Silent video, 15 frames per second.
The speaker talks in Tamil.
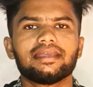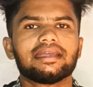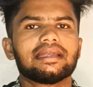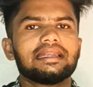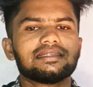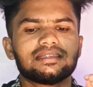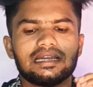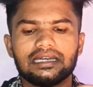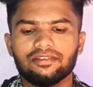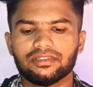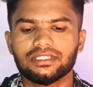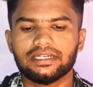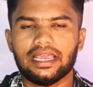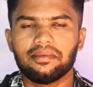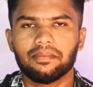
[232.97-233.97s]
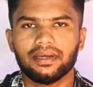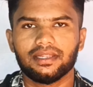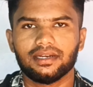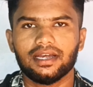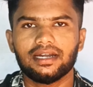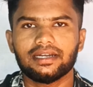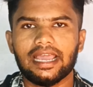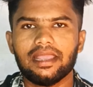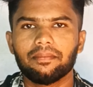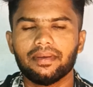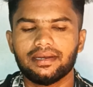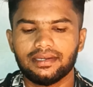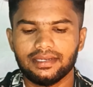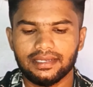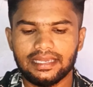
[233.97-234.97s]
இங்கிலீஷில் நீங்கள் வந்து டைப் பண்ணிடுங்க டைப்
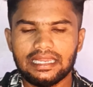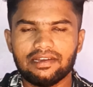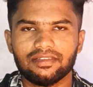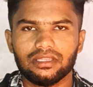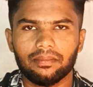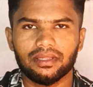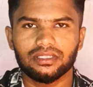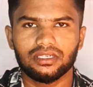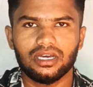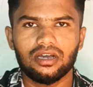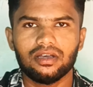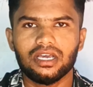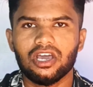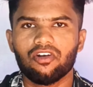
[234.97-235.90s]
பண்ணிவிட்டு கீழே வந்து பார்த்தீங்கன்னா